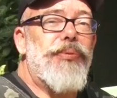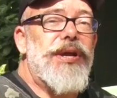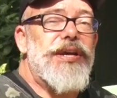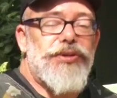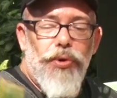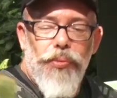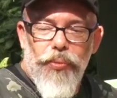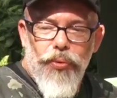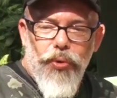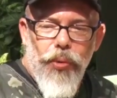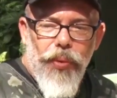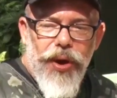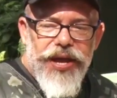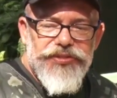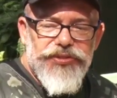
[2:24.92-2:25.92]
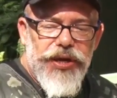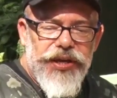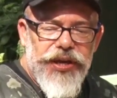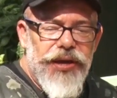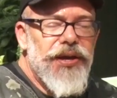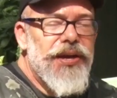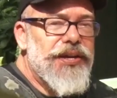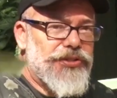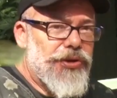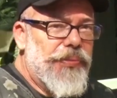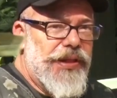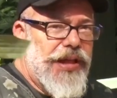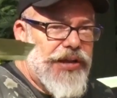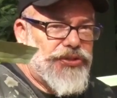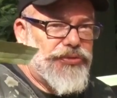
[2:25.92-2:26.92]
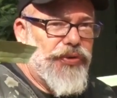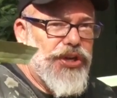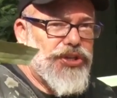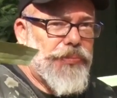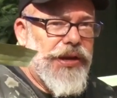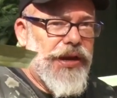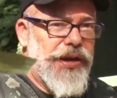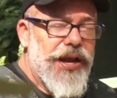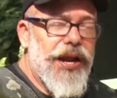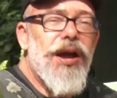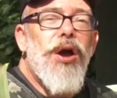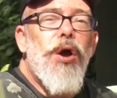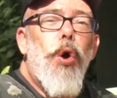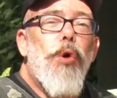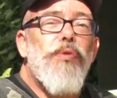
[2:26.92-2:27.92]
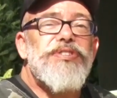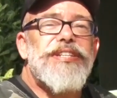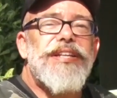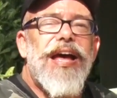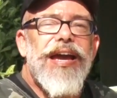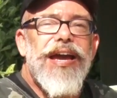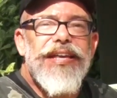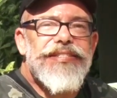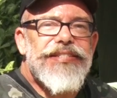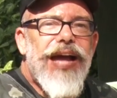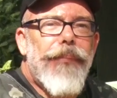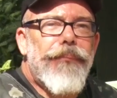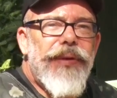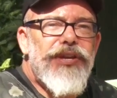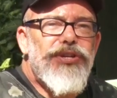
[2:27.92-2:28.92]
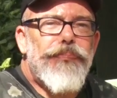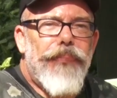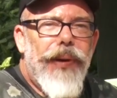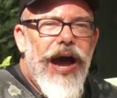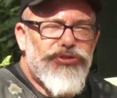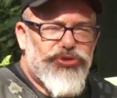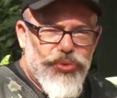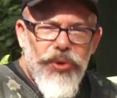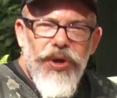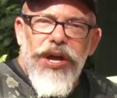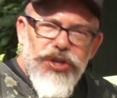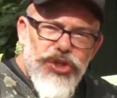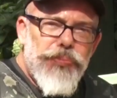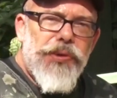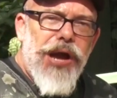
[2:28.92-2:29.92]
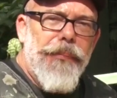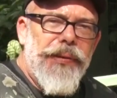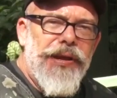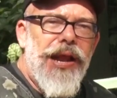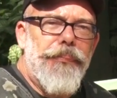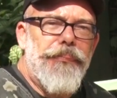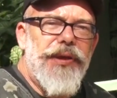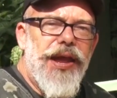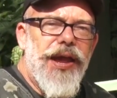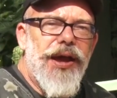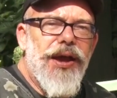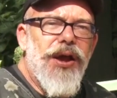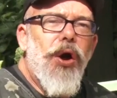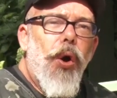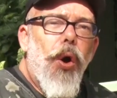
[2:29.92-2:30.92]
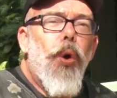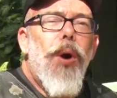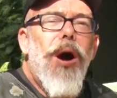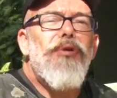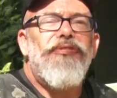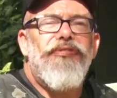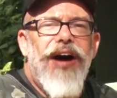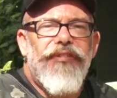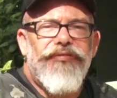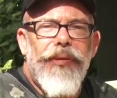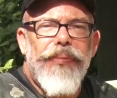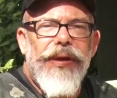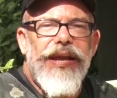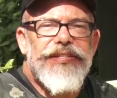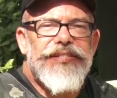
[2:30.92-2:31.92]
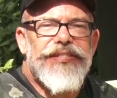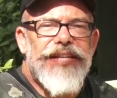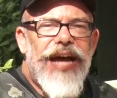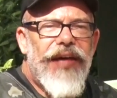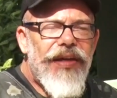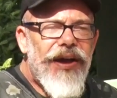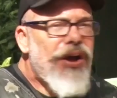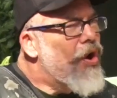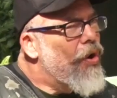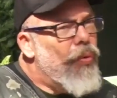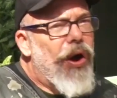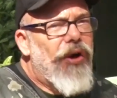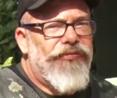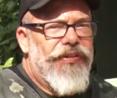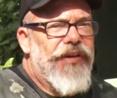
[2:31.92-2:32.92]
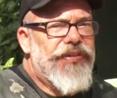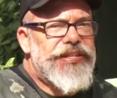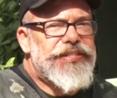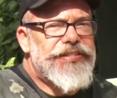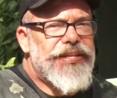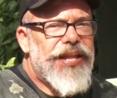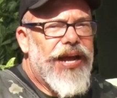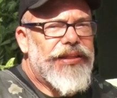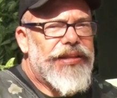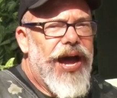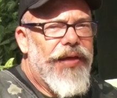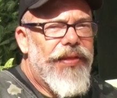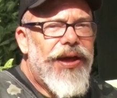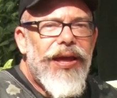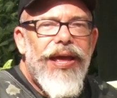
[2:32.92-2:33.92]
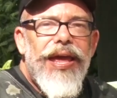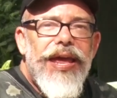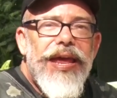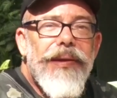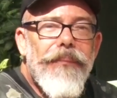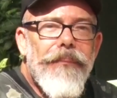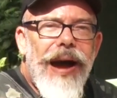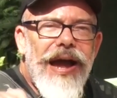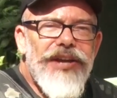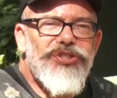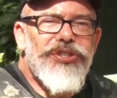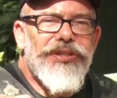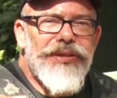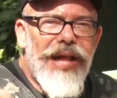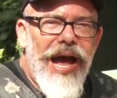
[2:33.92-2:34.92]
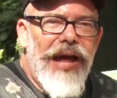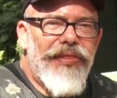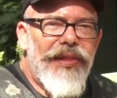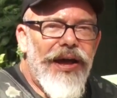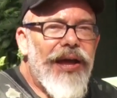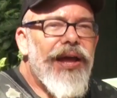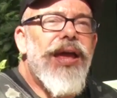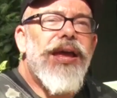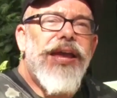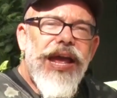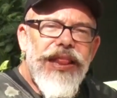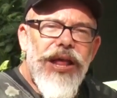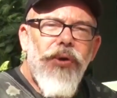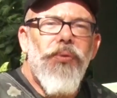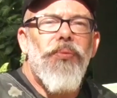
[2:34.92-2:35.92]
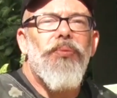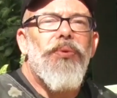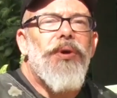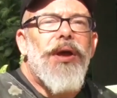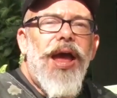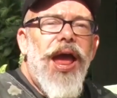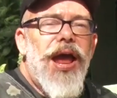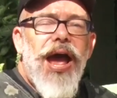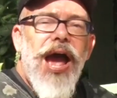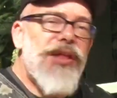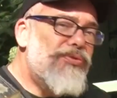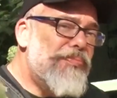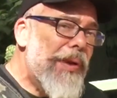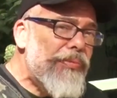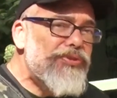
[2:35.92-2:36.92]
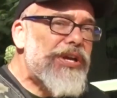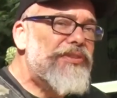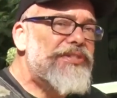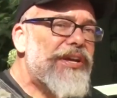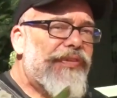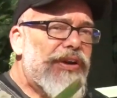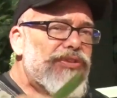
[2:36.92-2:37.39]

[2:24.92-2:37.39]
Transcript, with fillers: por ele, como, como é isso aqui, são pedaços de folha de bananeira, ou você dá esse capim de pasto, tipo capim na pier, ou alfafa pelletizada ou alfafa desidratada. E mais nada. Quer dar um. É, aí, do mesmo jeito que você